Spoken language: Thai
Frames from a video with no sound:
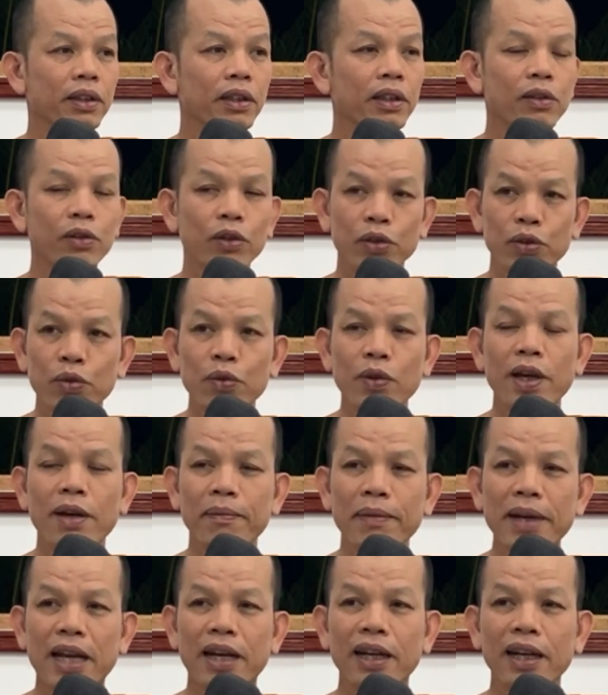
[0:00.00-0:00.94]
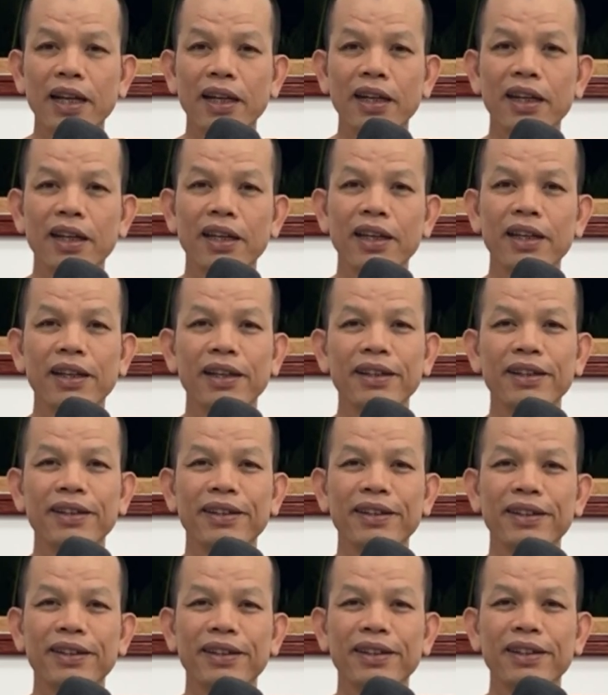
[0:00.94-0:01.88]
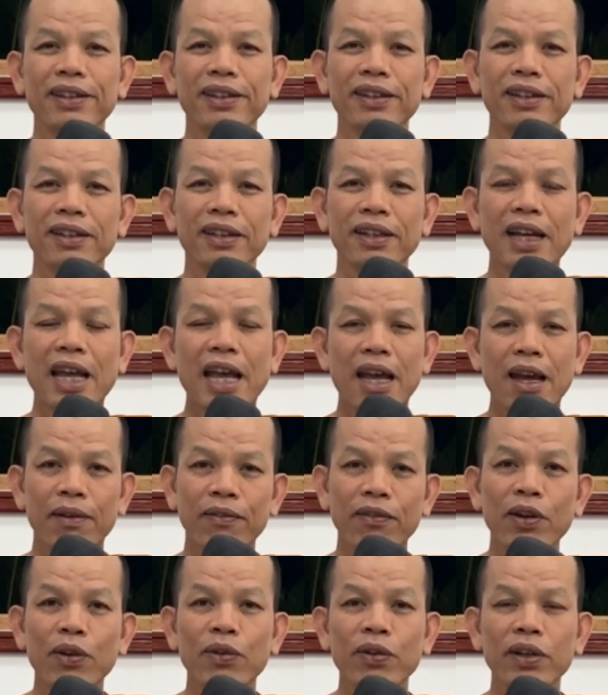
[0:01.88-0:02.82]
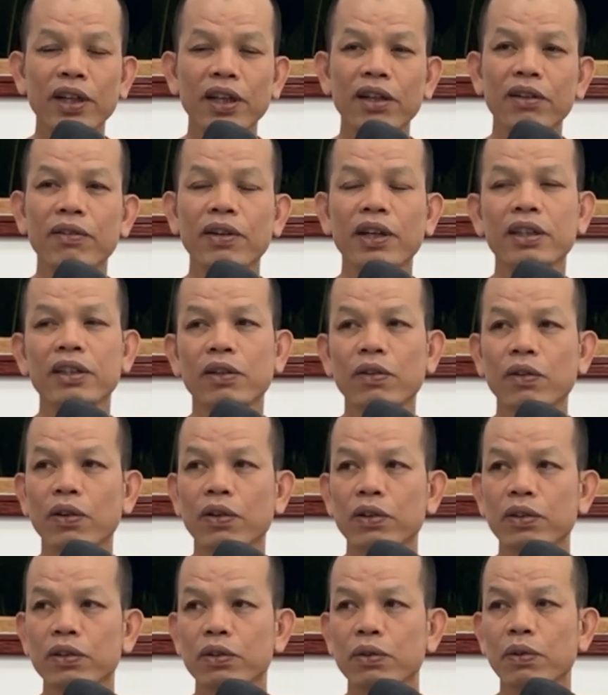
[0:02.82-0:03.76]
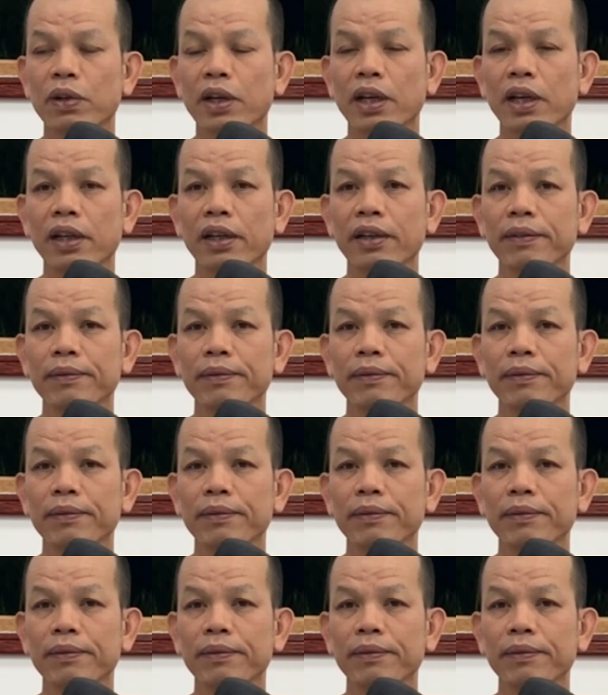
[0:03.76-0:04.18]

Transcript: มีคนชั่วป่านนั่นเี่กล้าเว้าเลยหรือว่าจะของชัว